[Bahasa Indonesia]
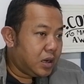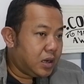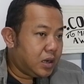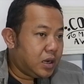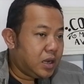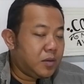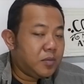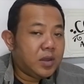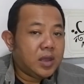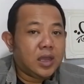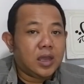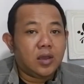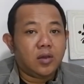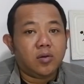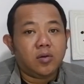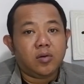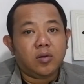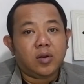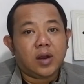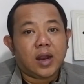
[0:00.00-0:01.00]
Di
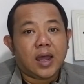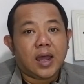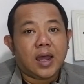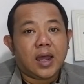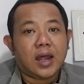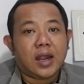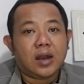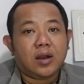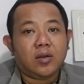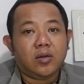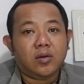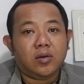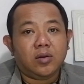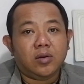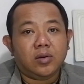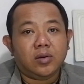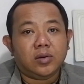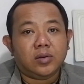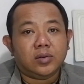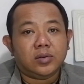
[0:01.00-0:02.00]
minggu
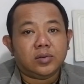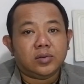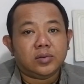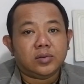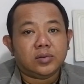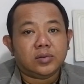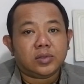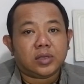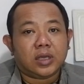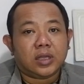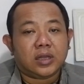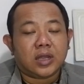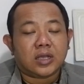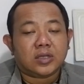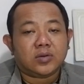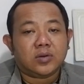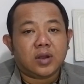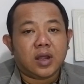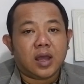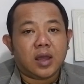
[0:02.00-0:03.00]
lalu
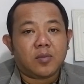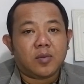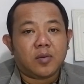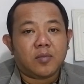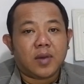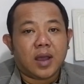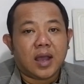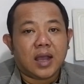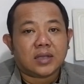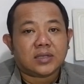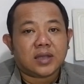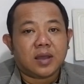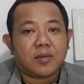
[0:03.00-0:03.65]
kita sudah membahas